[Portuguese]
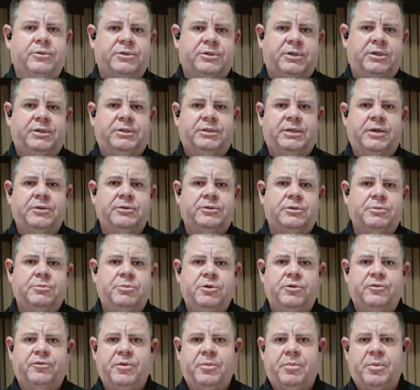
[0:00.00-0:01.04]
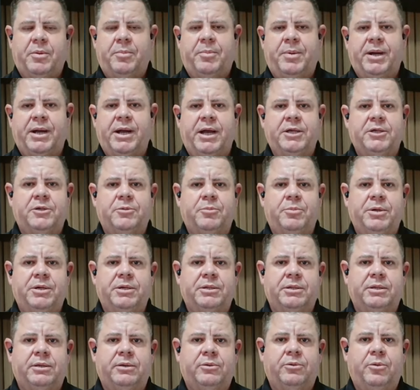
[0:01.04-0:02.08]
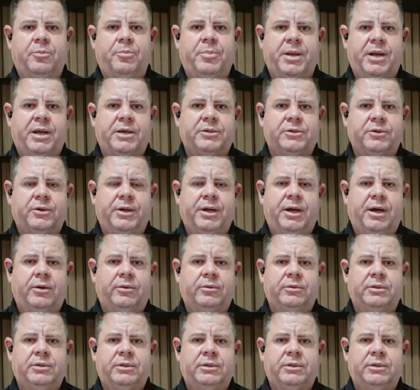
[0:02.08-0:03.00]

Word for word: 600 mil vai para pagar a despesa operacional.